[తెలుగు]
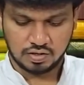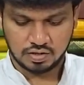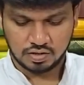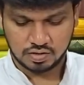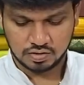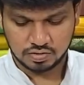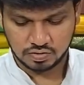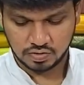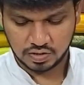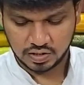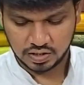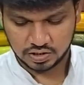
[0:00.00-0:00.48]

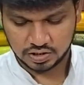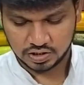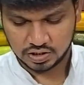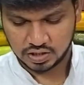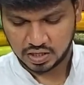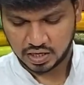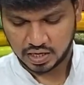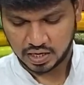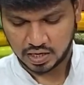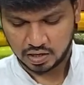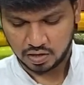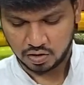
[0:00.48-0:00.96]
సో ఇది వచ్చి
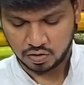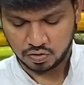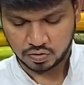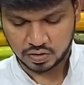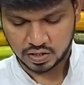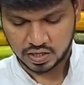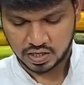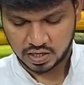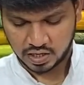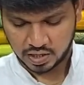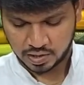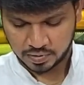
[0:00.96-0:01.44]

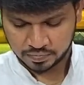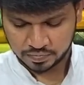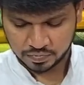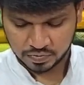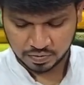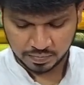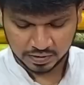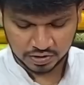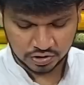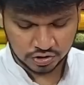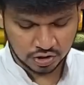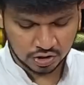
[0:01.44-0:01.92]
ఎల్లోకి
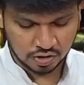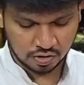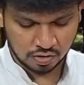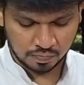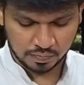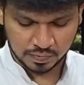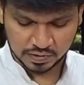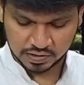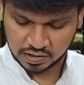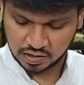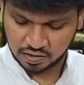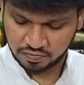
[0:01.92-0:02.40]
మంచి
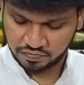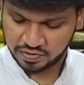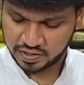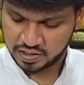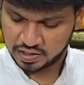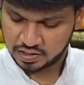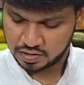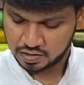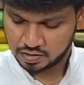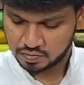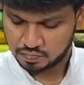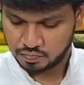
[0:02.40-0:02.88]
కాపర్ సల్ఫేట్
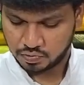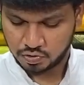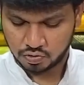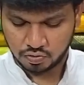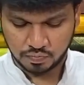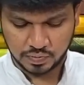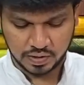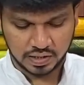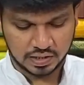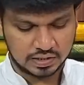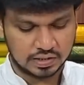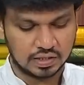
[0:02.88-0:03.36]
బ్లూ
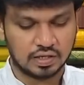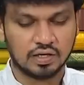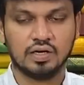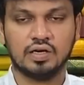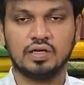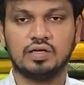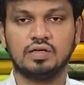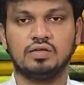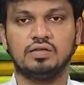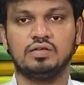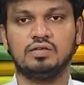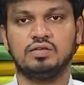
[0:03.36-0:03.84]
మిక్స్ అండి
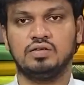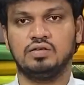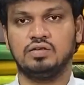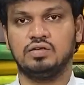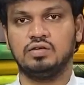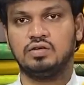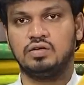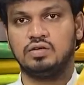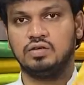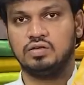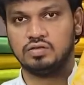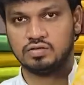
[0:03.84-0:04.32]

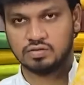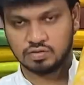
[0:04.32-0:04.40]
సో